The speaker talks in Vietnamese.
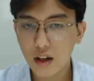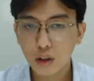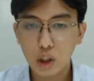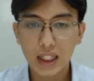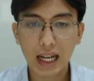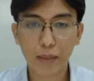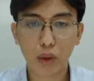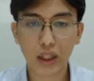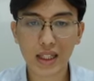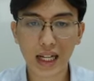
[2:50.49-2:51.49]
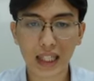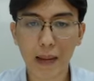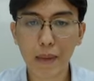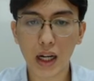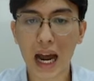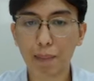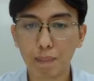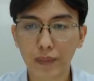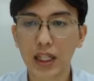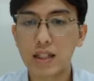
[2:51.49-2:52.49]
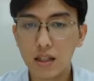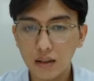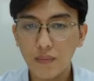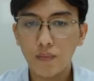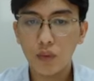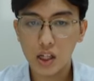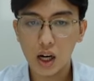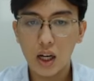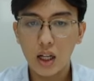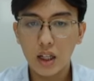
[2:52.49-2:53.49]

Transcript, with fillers: đó chính là một cái trạng thái mở gáp kiệt sức được chưa